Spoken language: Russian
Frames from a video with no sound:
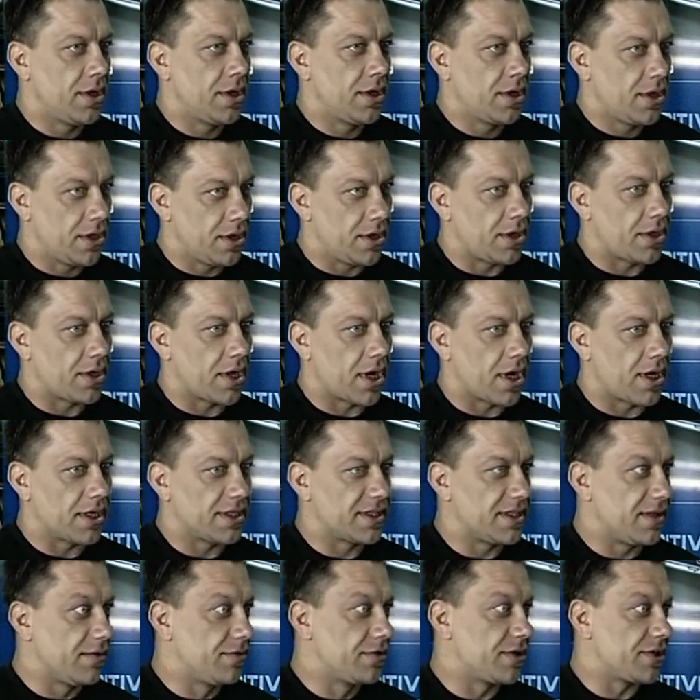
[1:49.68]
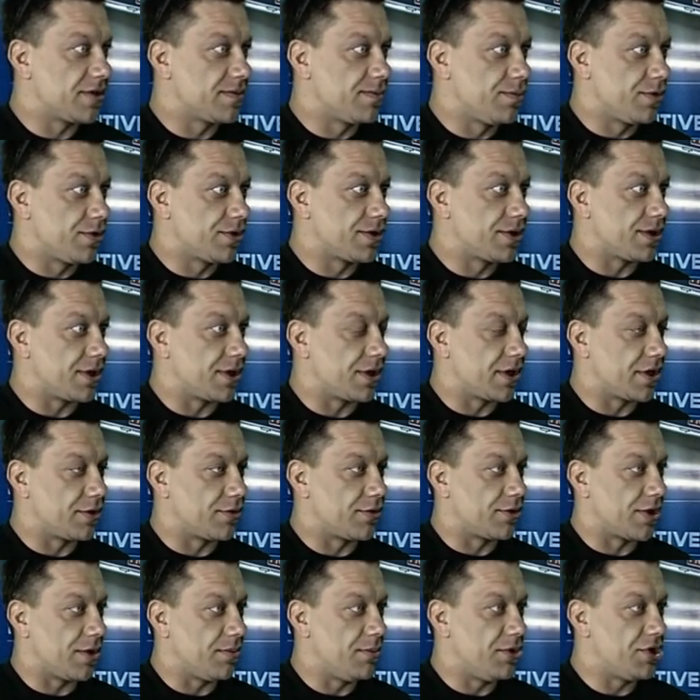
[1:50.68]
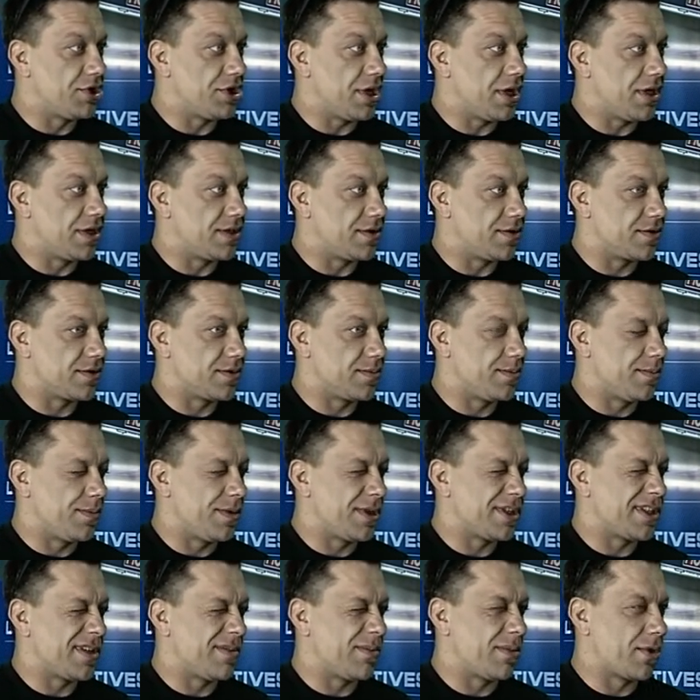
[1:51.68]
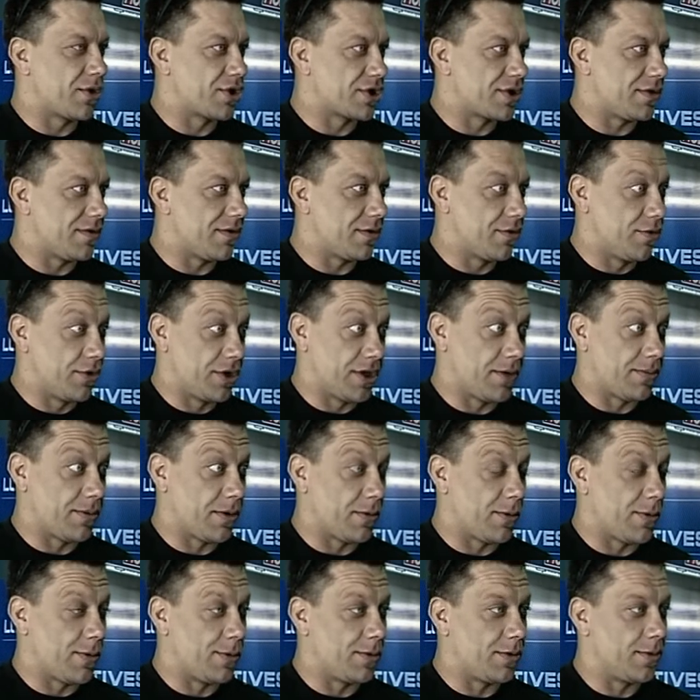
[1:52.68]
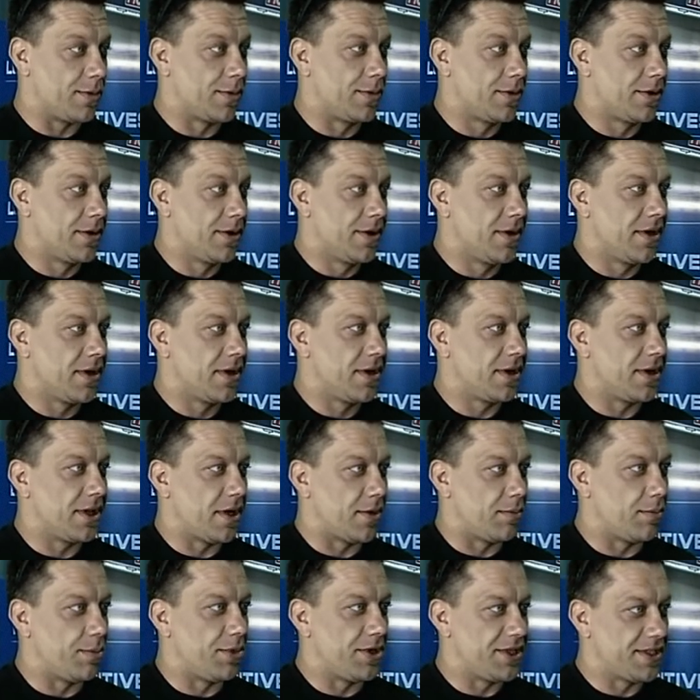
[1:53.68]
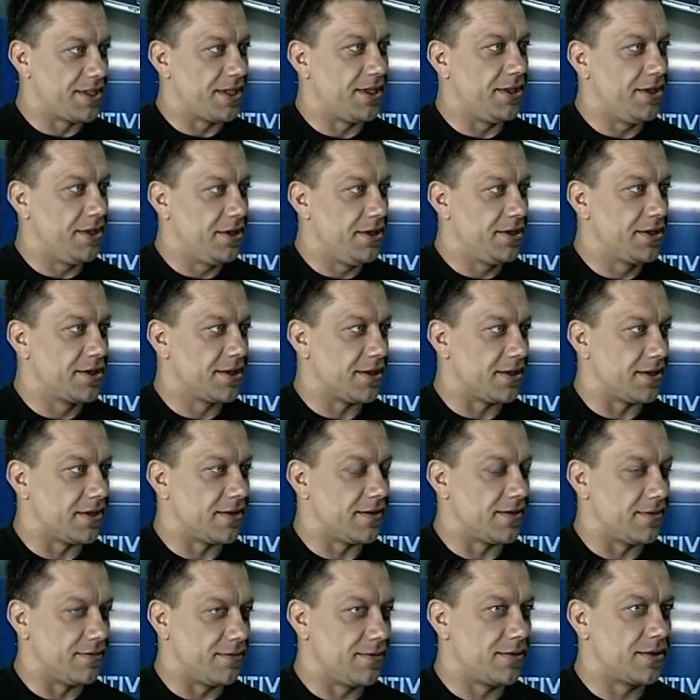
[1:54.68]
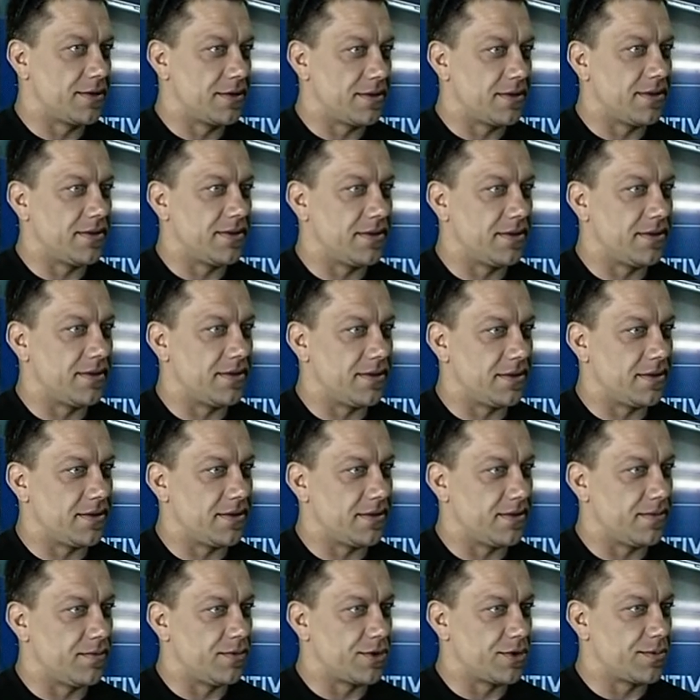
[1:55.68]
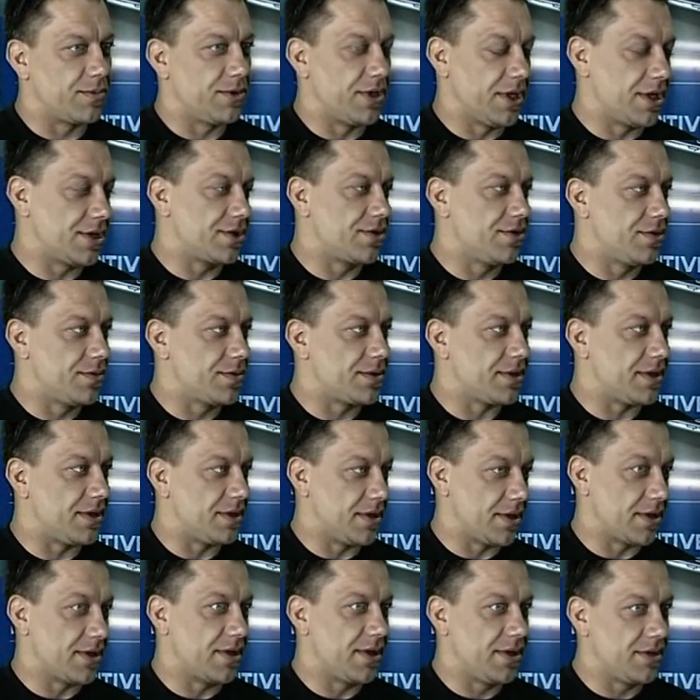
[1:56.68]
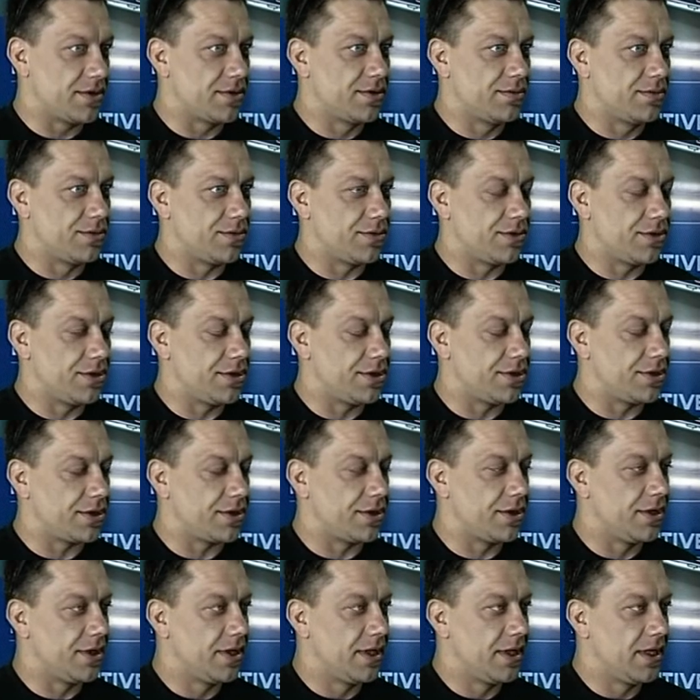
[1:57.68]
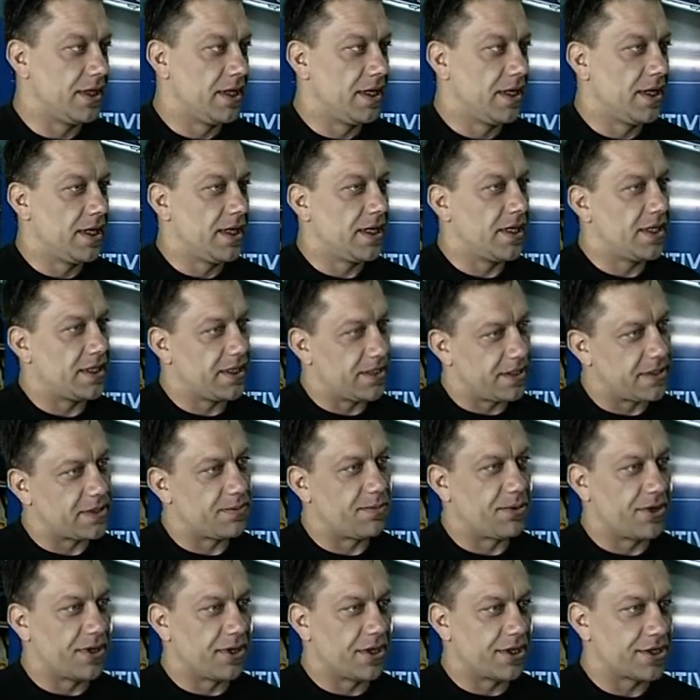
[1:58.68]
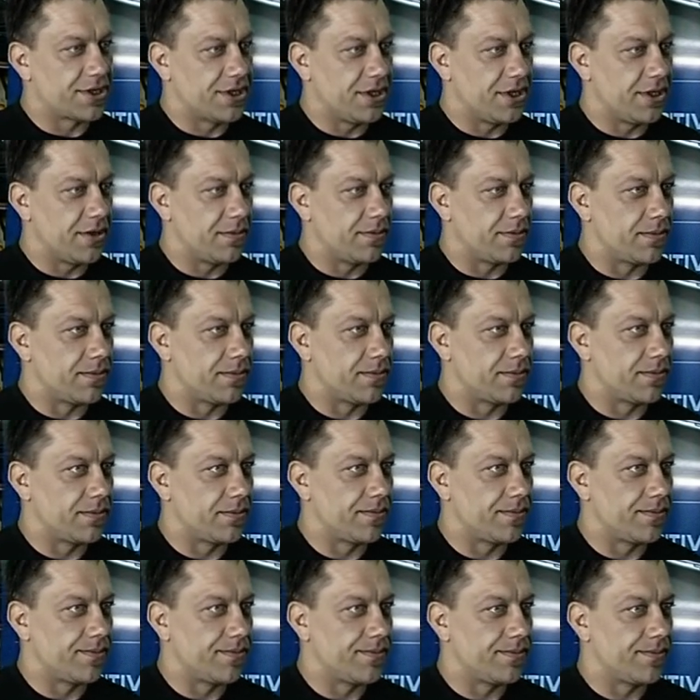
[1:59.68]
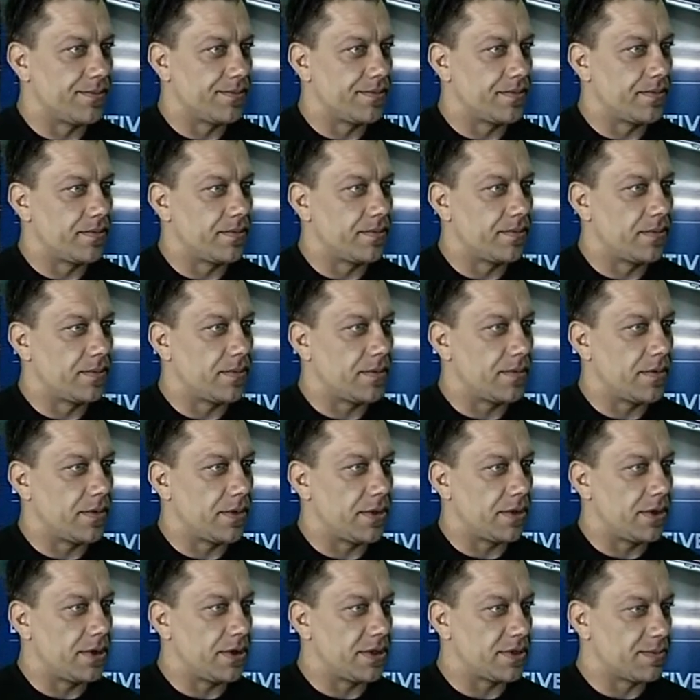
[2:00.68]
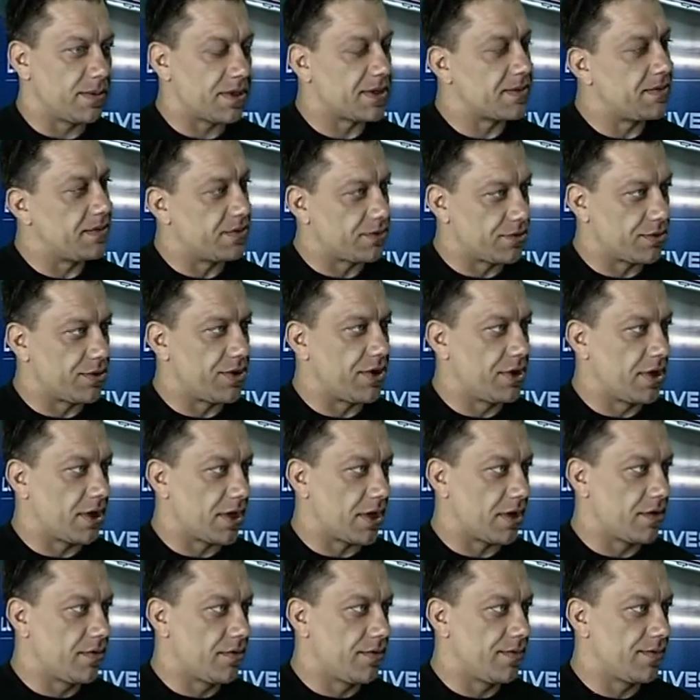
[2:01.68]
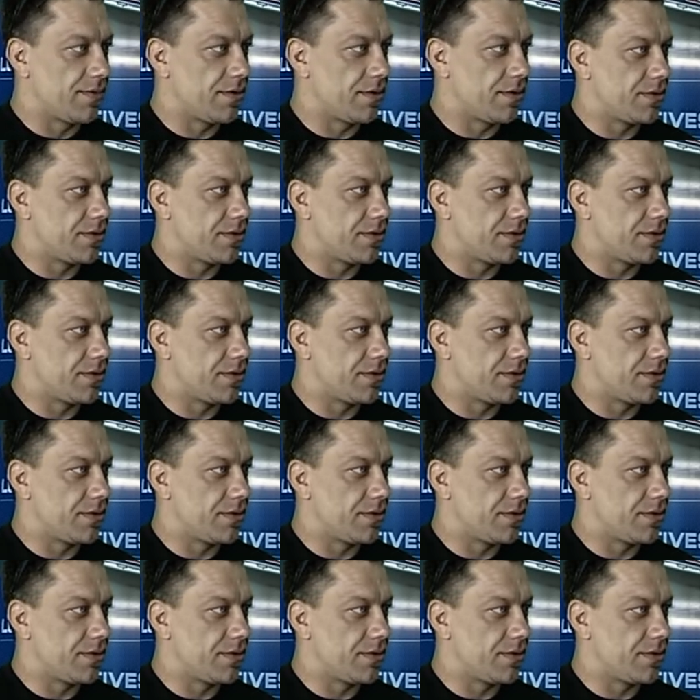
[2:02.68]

Э, как отзовутся спонсоры, которые обещали все позапрошлого года, по-моему к нам присоединиться. Вот, э, может быть, дождемся и организуем турнирчик э, с приглашением э, спортсменов других городов.